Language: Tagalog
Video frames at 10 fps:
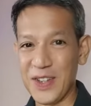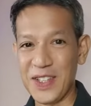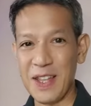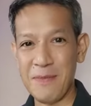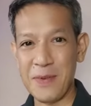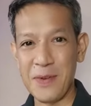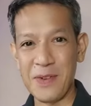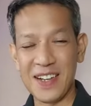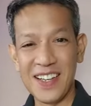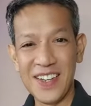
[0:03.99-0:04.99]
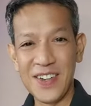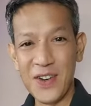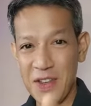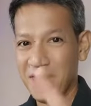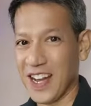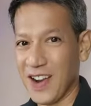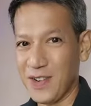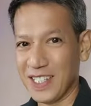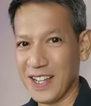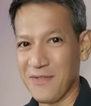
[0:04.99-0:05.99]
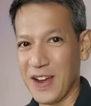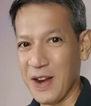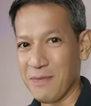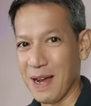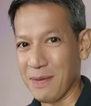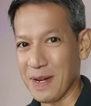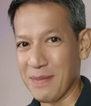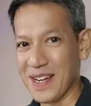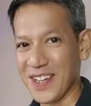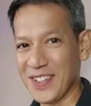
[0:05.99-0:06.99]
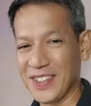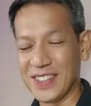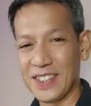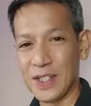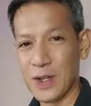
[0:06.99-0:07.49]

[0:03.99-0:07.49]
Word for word: Yung tipong, Uy, finalo kita, follow back mo naman ako.